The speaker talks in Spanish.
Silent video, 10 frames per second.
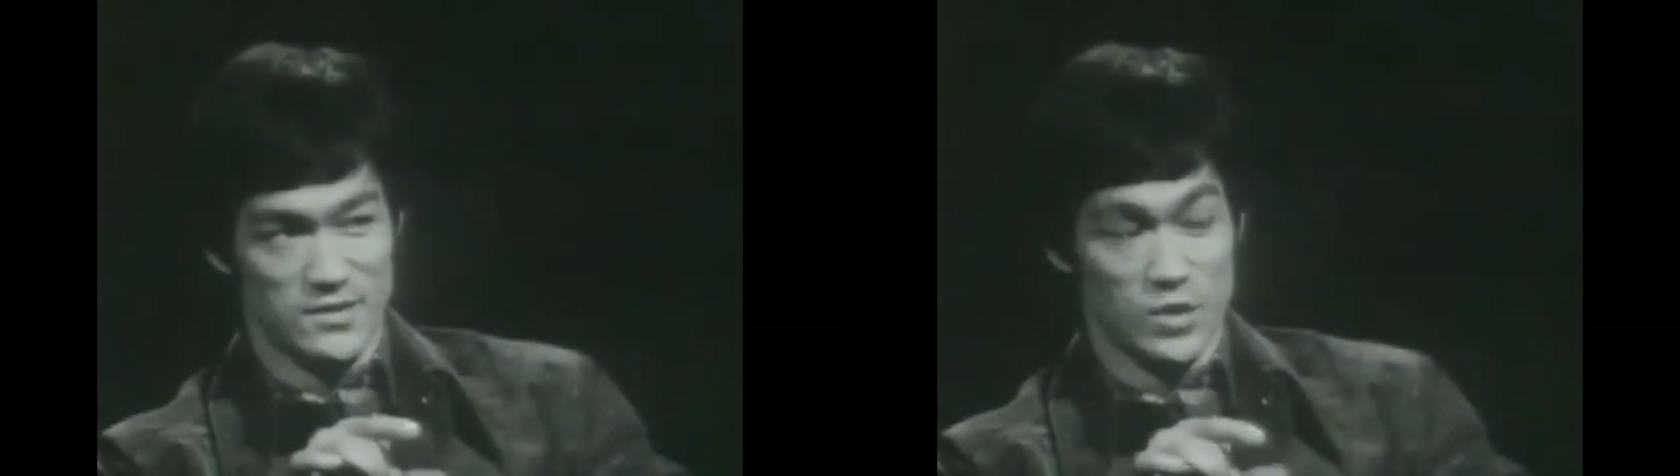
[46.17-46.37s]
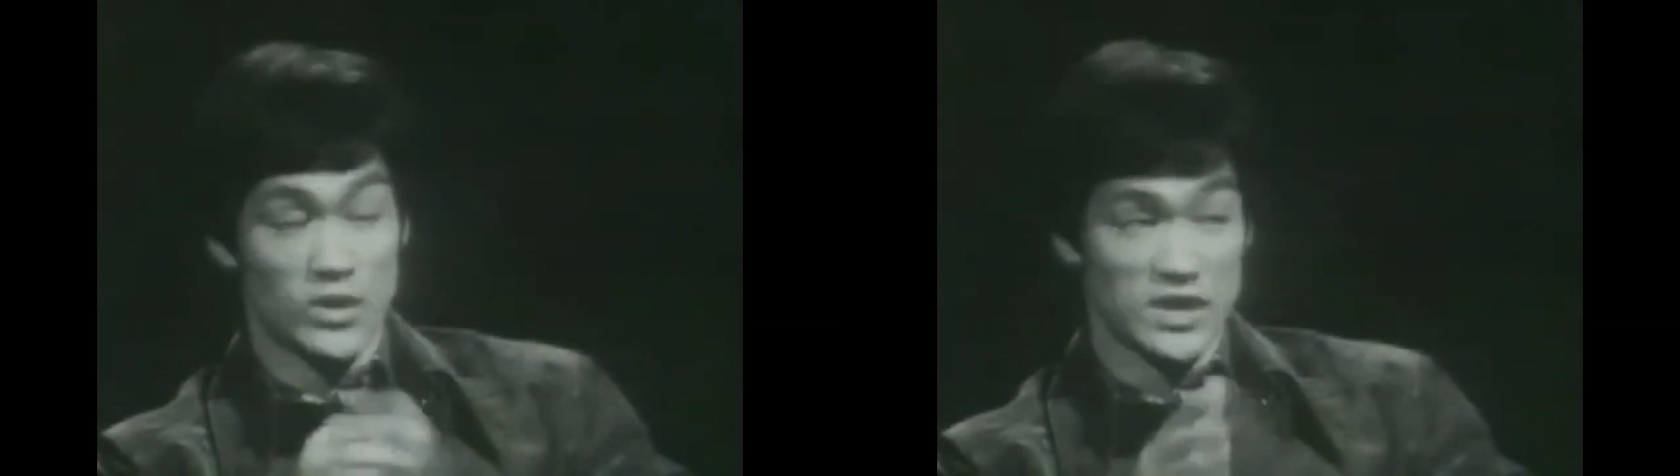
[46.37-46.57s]

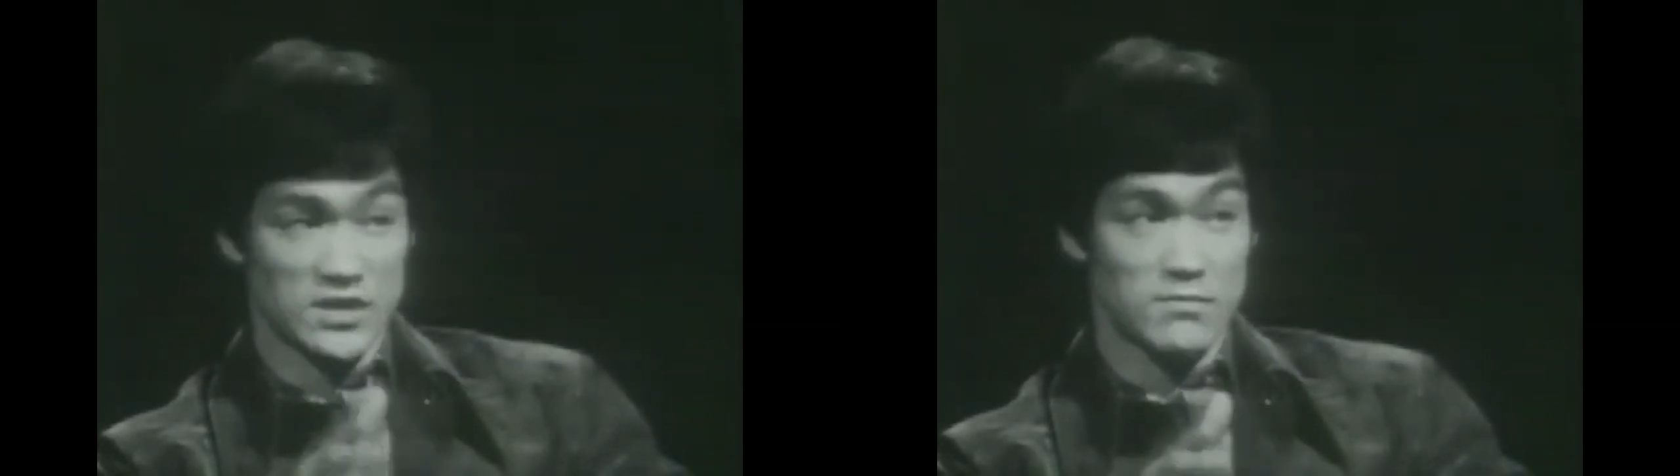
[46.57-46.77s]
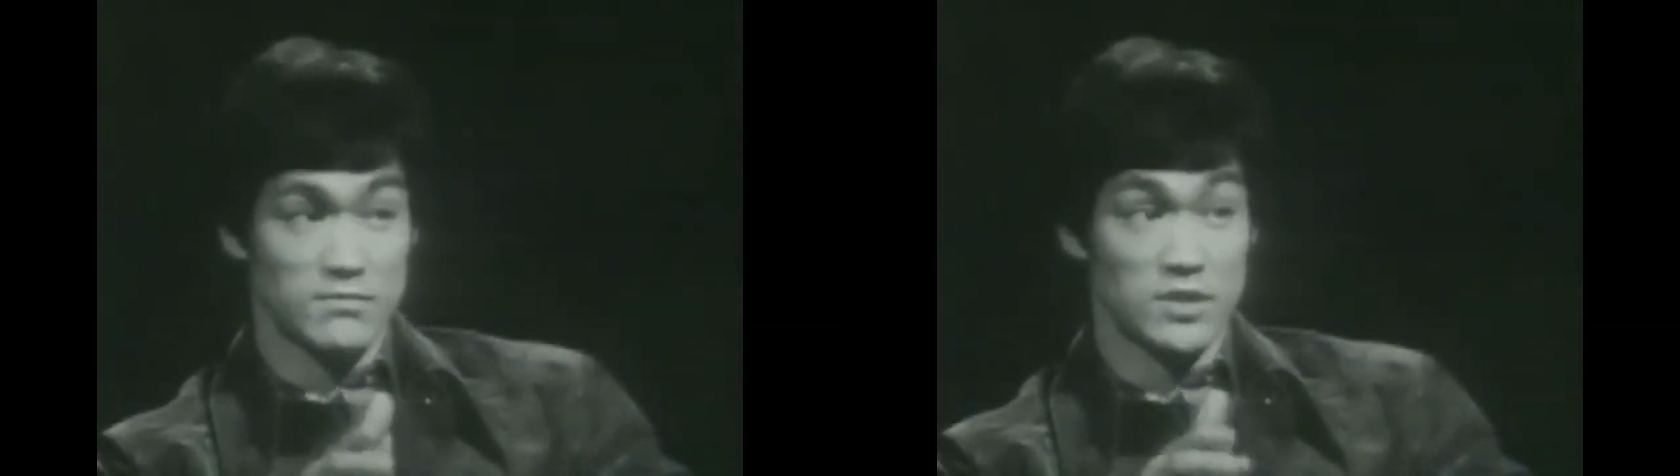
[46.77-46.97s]
Lo
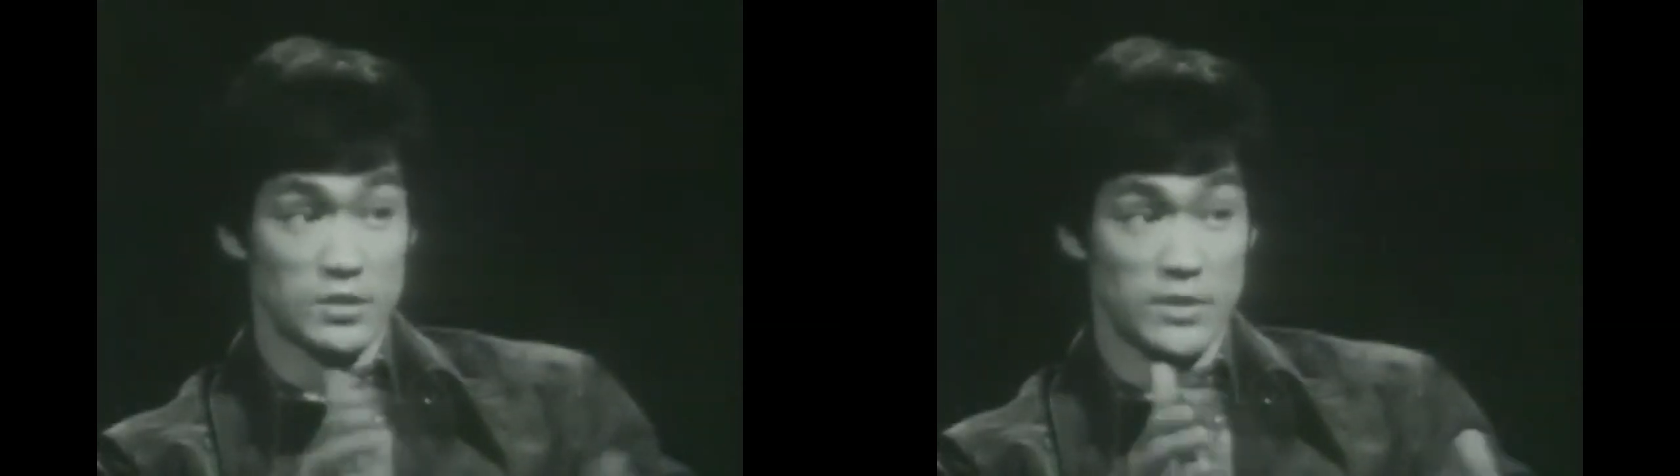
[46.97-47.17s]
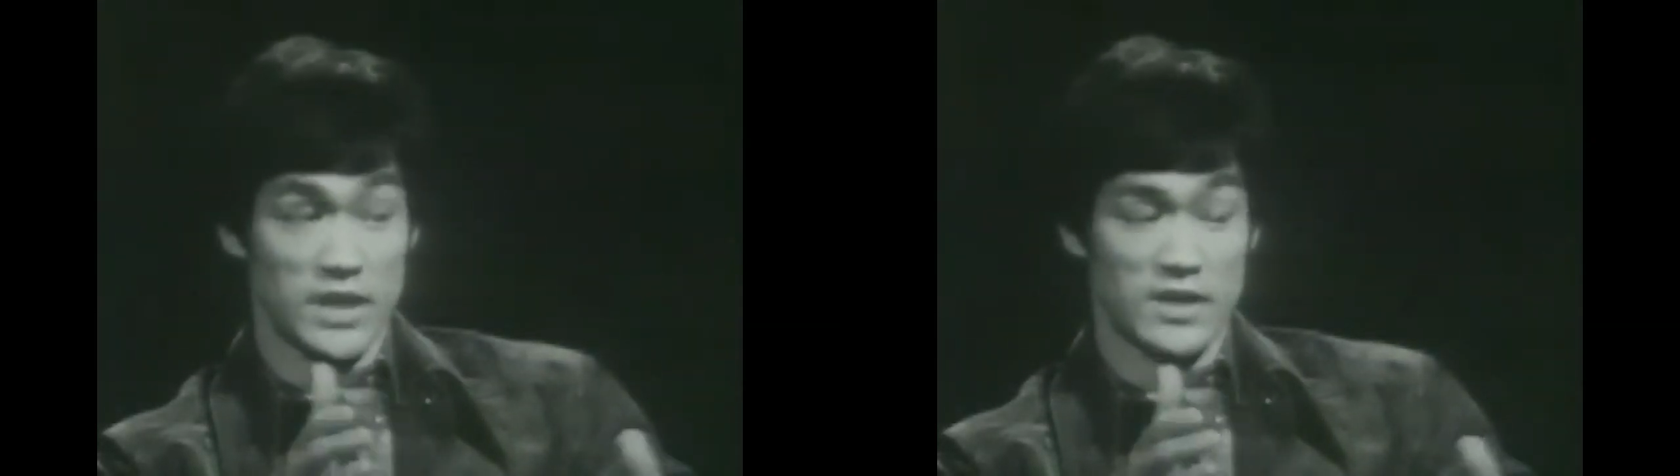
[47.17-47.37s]
normal es que se
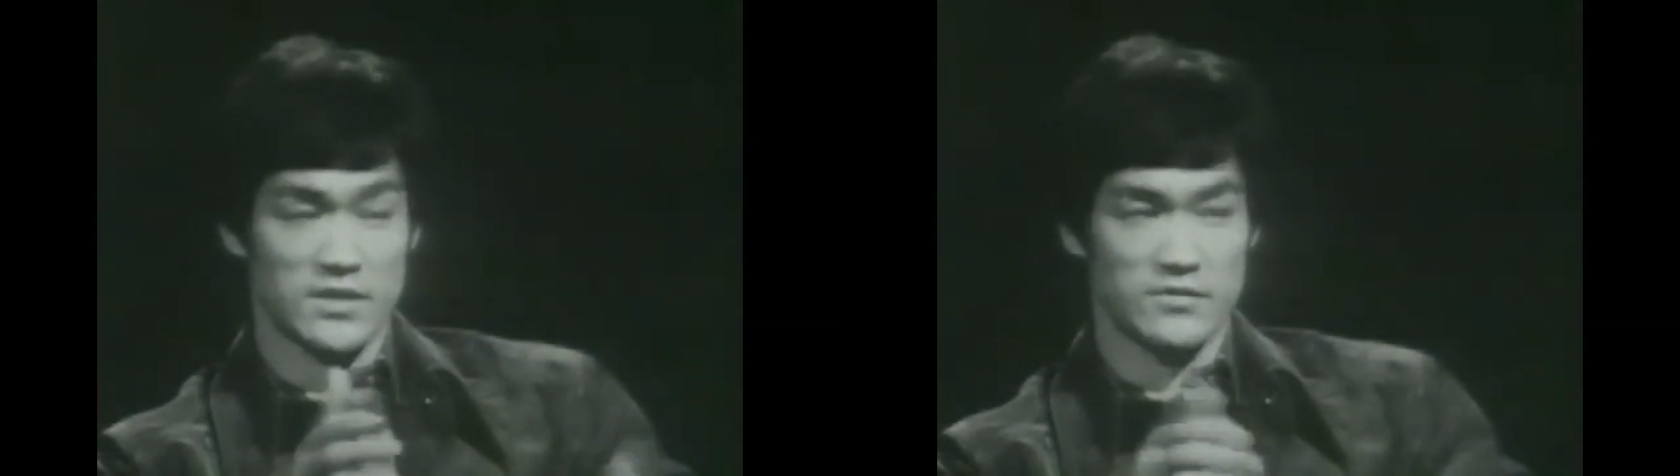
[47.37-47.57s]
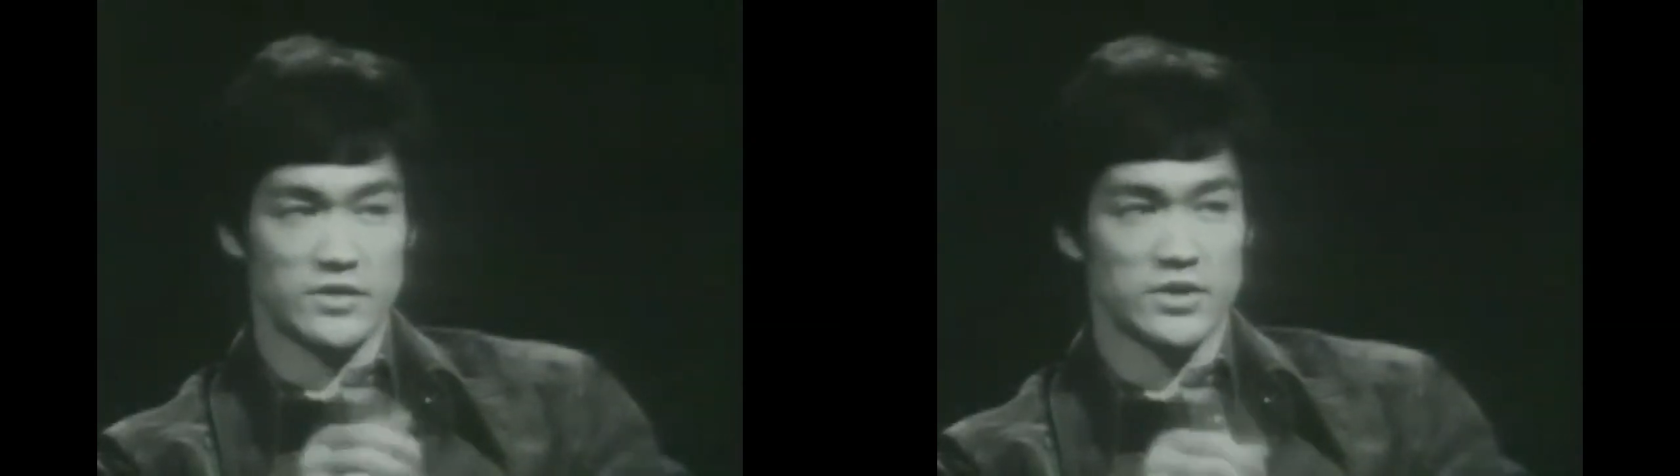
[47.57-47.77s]
te rompa al
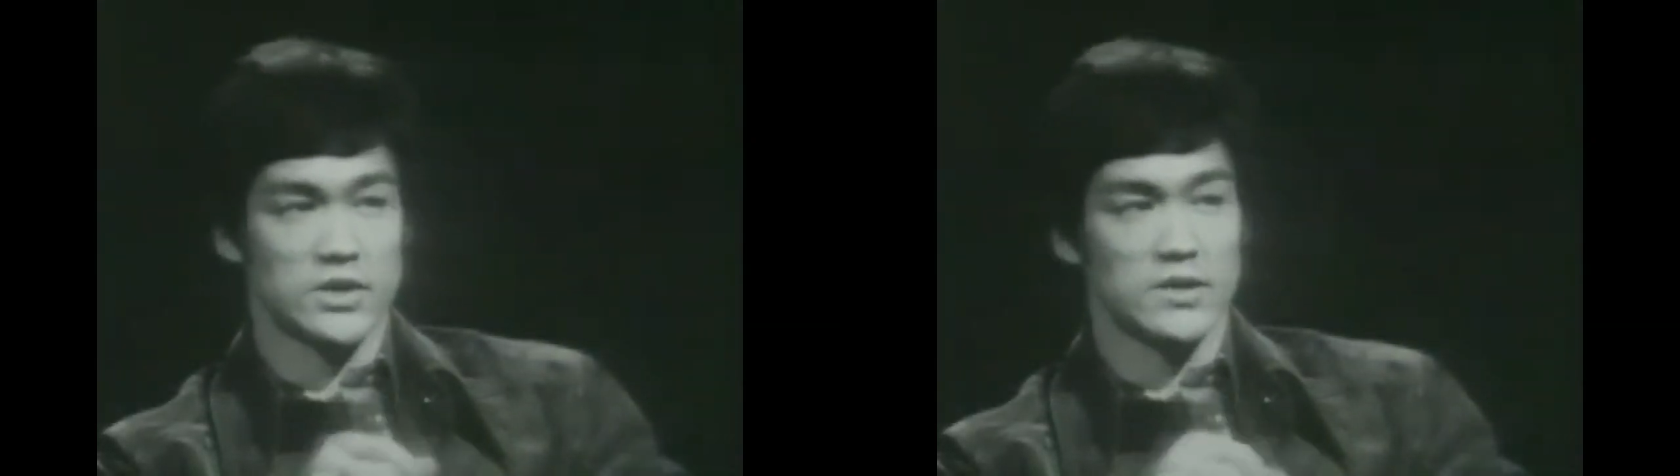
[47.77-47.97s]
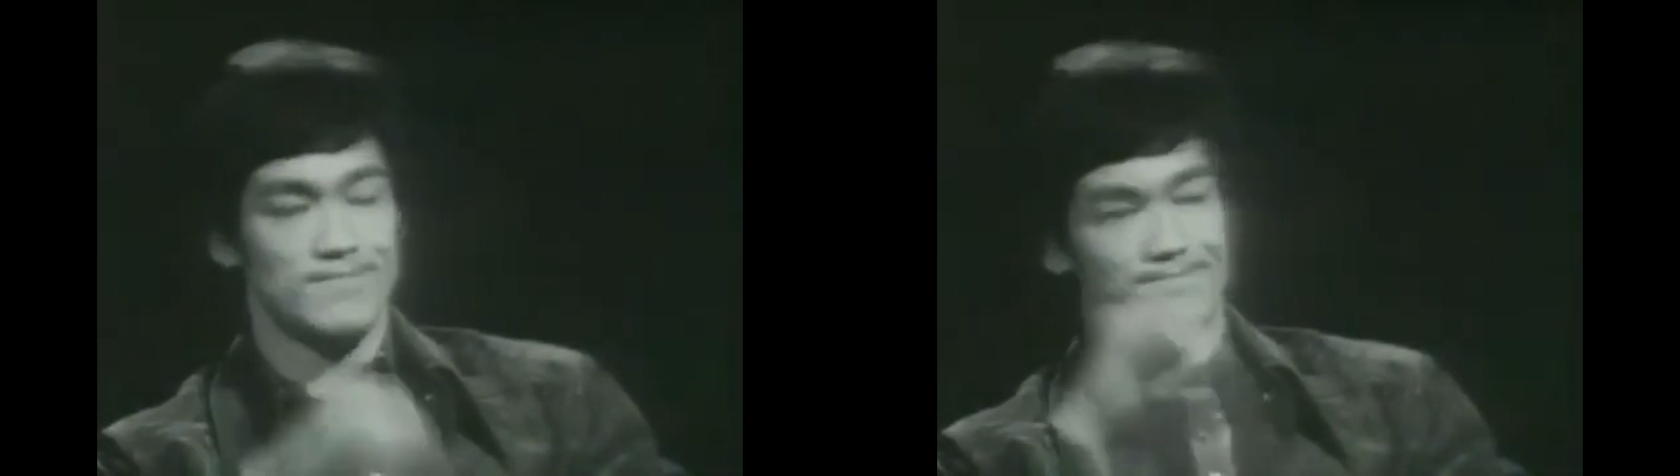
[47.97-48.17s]
menos una.